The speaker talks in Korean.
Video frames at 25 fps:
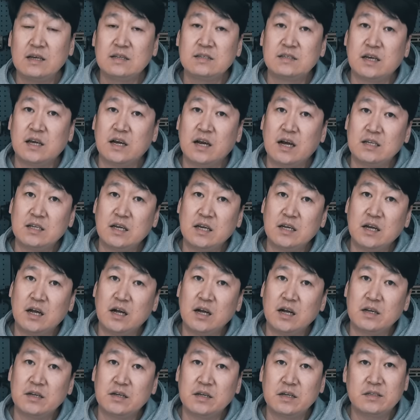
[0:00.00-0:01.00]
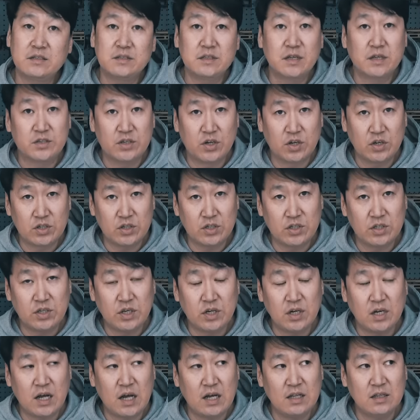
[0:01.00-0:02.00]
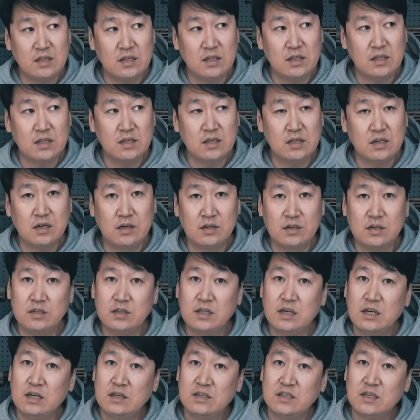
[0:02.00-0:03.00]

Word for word: 제가 생각을 했을 때 적절한 것은